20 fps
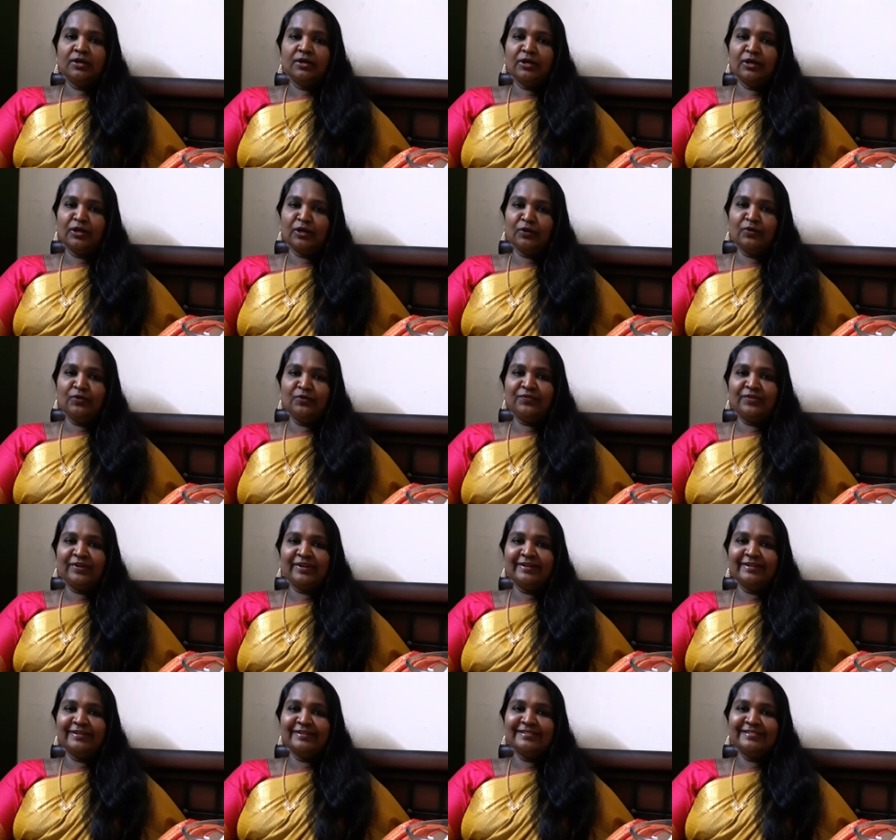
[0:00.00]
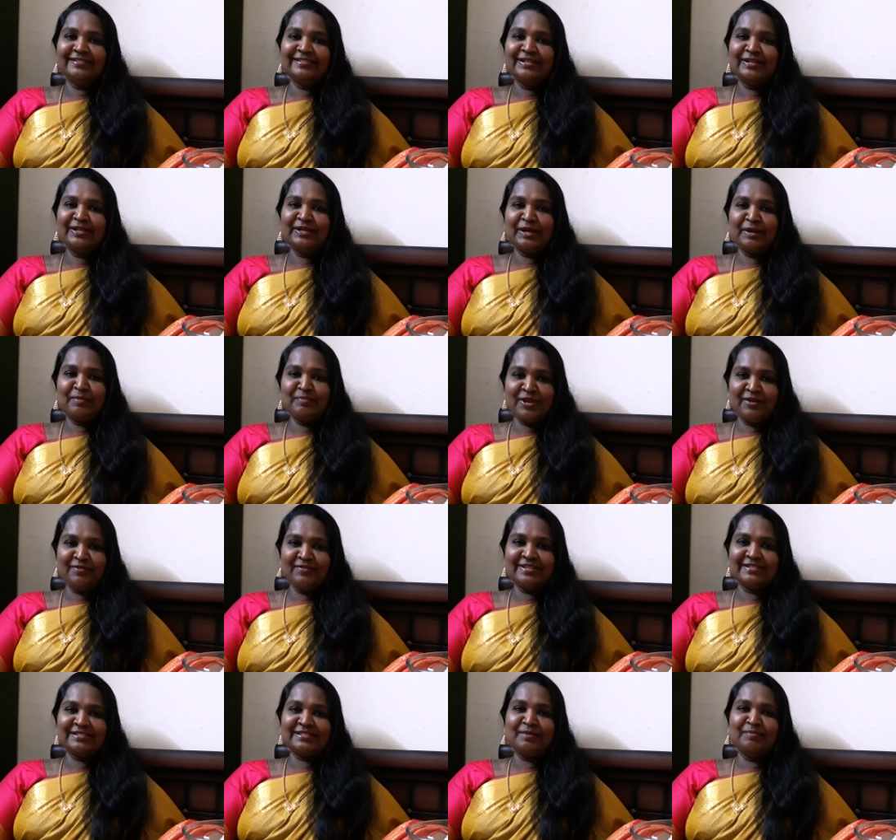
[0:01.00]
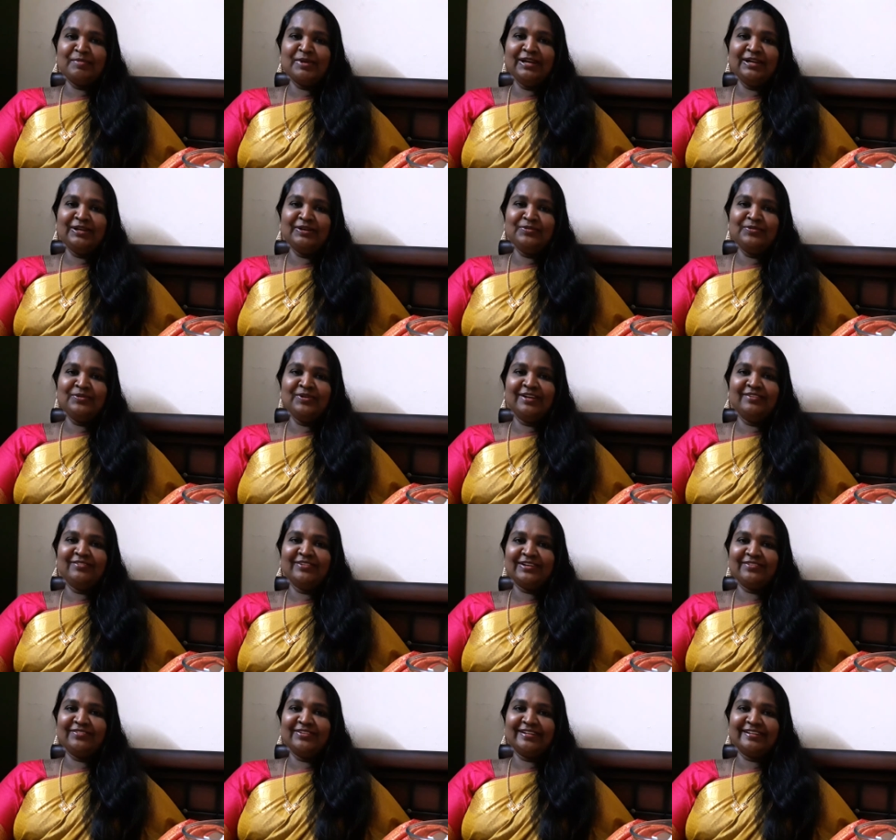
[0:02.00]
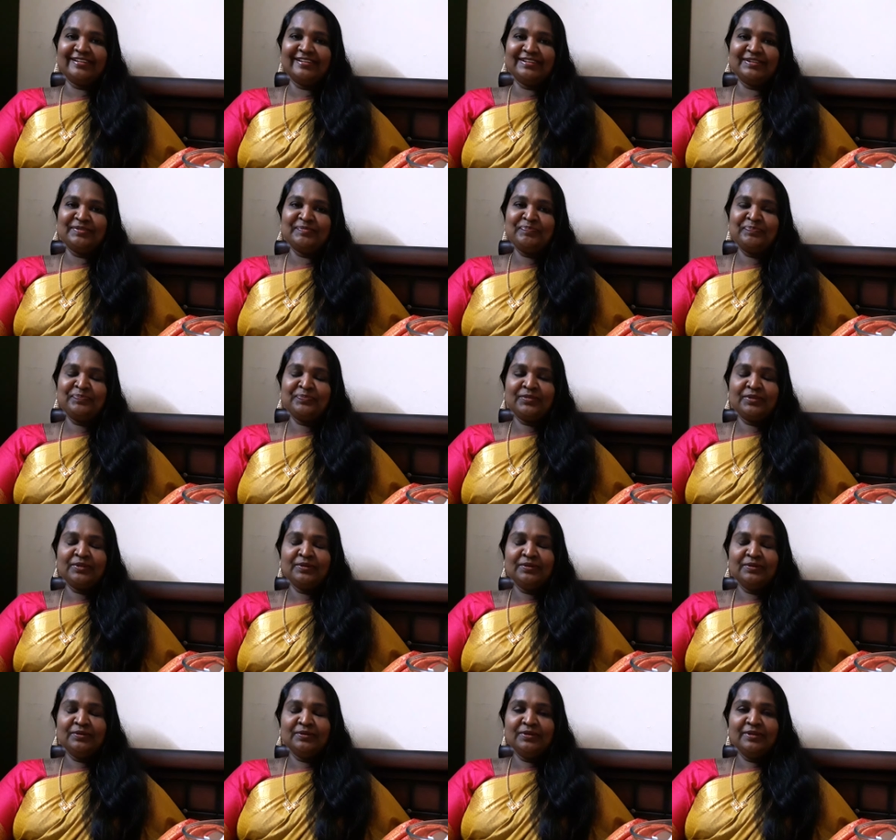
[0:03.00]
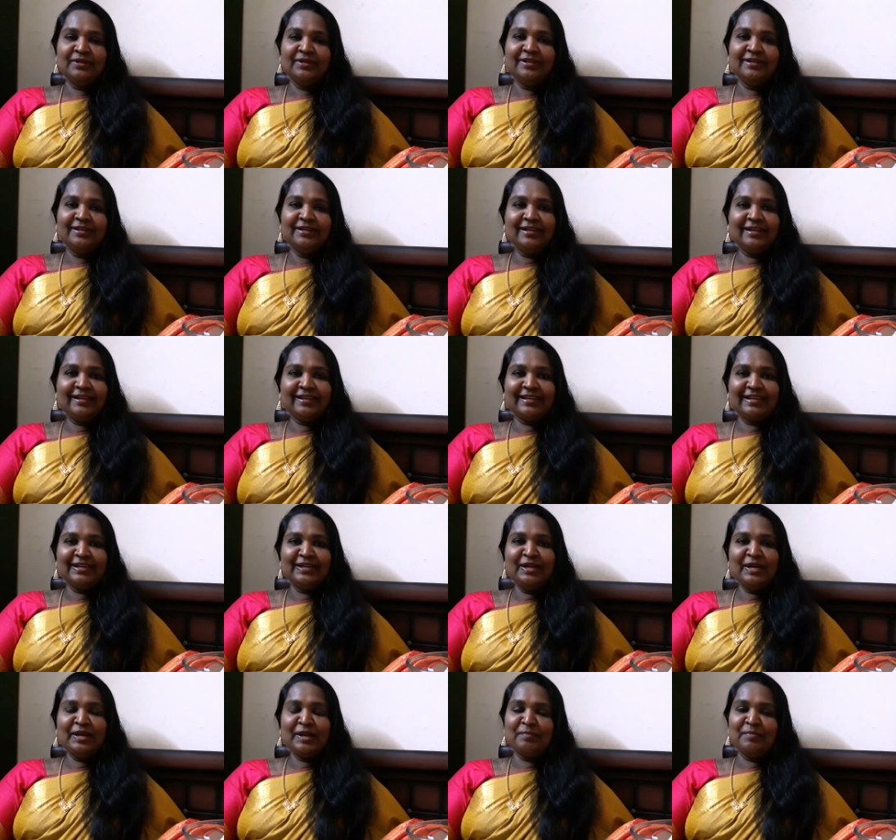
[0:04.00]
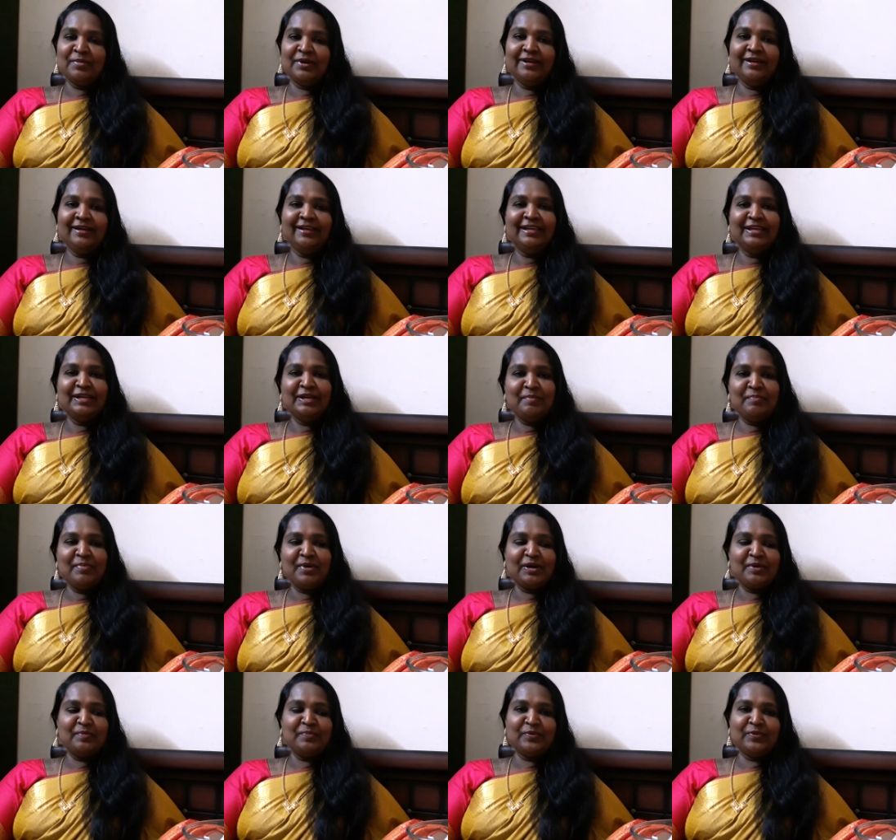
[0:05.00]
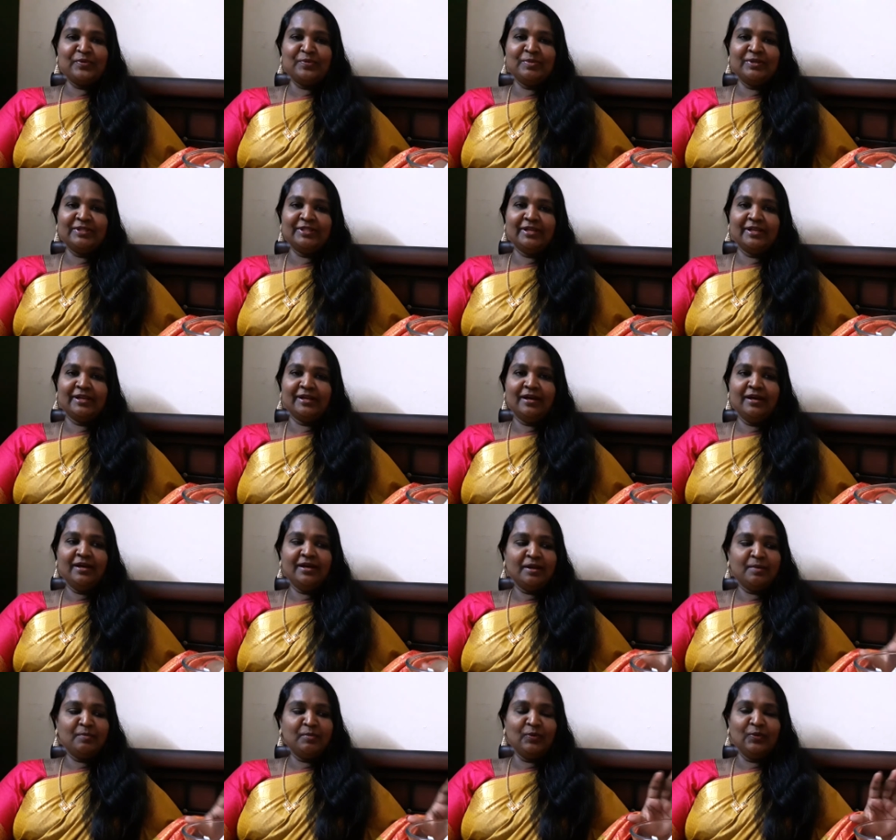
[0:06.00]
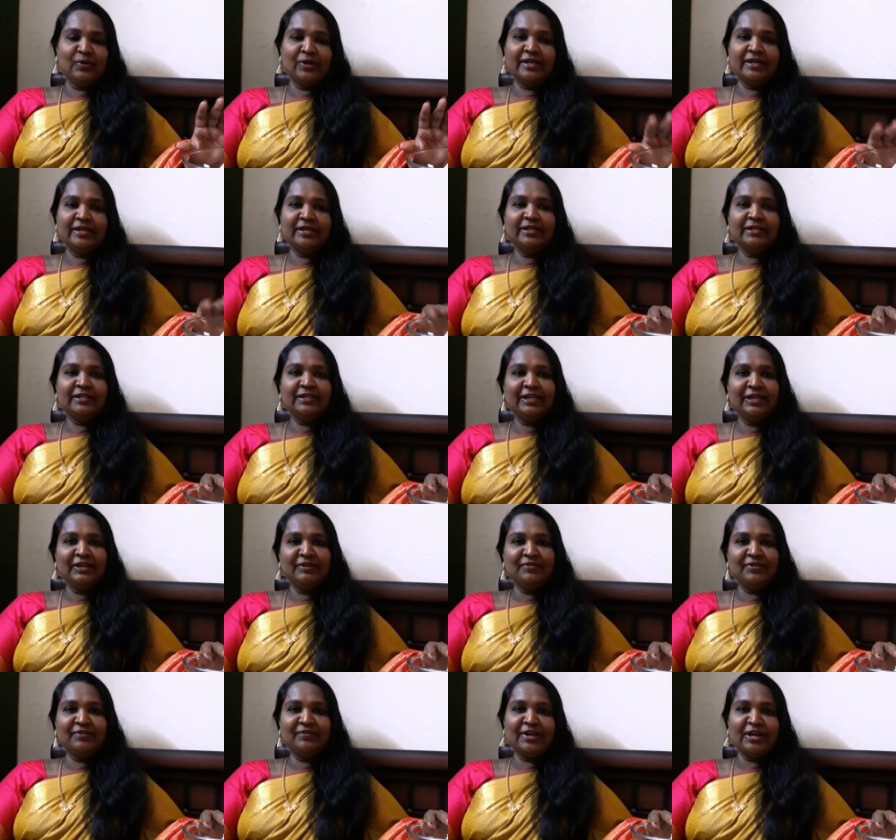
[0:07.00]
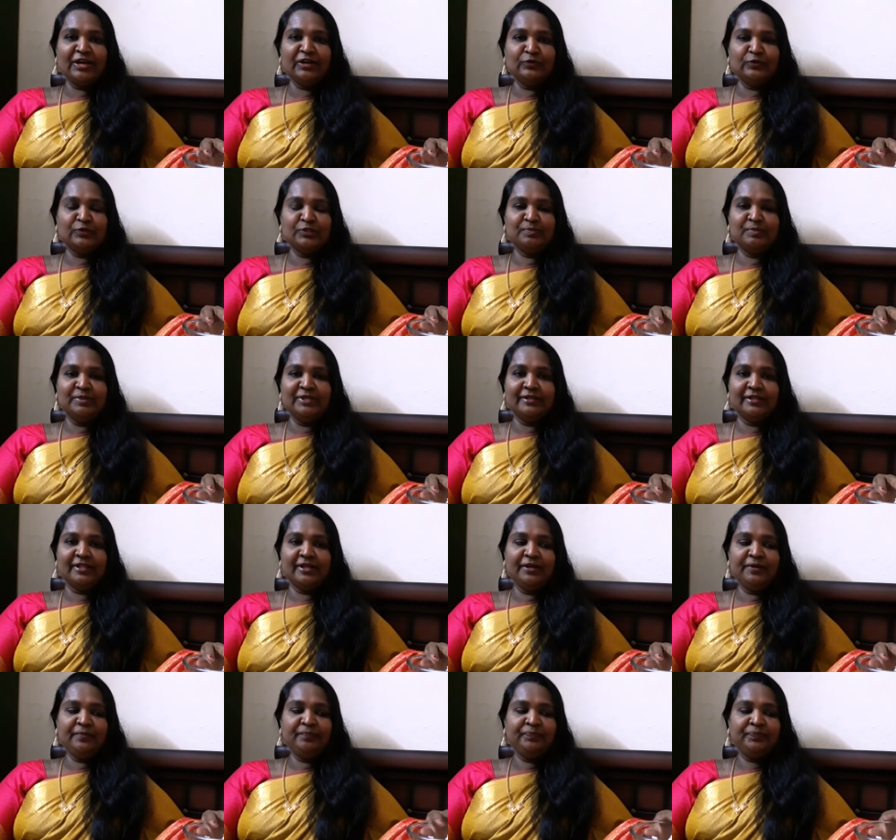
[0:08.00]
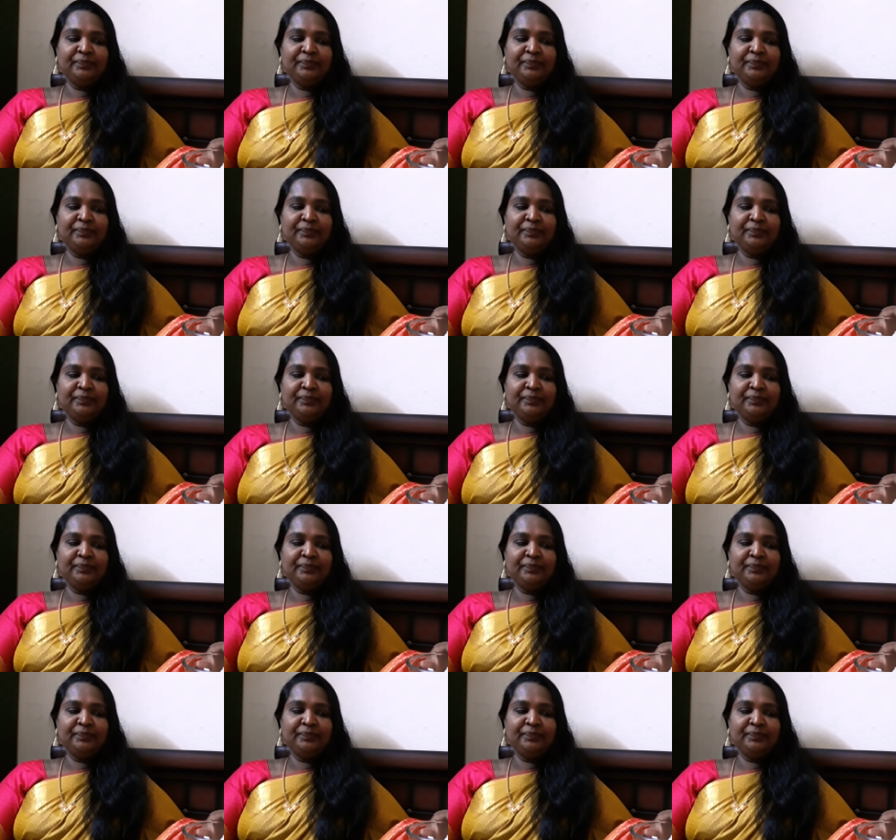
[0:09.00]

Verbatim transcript: ஹலோ ஃப்ரெண்ட்ஸ் ரம்யா வீட்டு சமையலுக்கு உங்களை வரவேற்கிறேன் இன்றைக்கு நம்ம என்ன பார்க்க போகிறோம்னு பார்த்தீங்கன்னா நம்மளுடைய கிவ்அவே அனௌன்ஸ்மெண்ட் தான்